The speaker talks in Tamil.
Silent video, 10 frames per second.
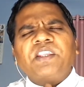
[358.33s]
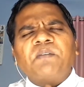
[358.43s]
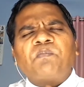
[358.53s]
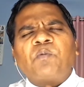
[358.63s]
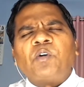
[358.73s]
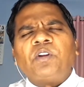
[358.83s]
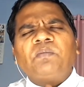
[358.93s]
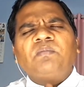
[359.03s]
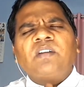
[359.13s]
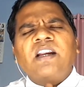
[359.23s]

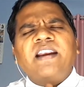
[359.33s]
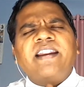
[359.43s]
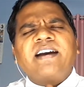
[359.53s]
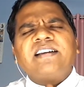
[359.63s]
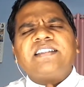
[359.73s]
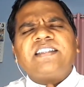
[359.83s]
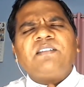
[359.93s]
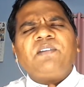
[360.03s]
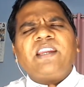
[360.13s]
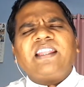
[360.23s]
எப்பொழுதும் நாங்கள்
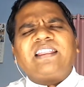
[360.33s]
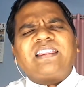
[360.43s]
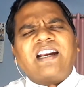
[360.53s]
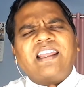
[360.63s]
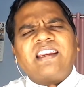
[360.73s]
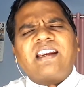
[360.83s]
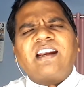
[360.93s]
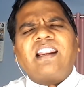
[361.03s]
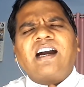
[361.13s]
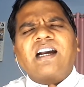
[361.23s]
சிலுவையை
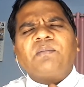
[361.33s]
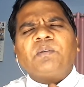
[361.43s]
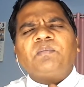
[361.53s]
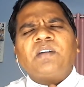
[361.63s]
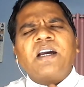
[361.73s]
தடைக்கல்லாகவும்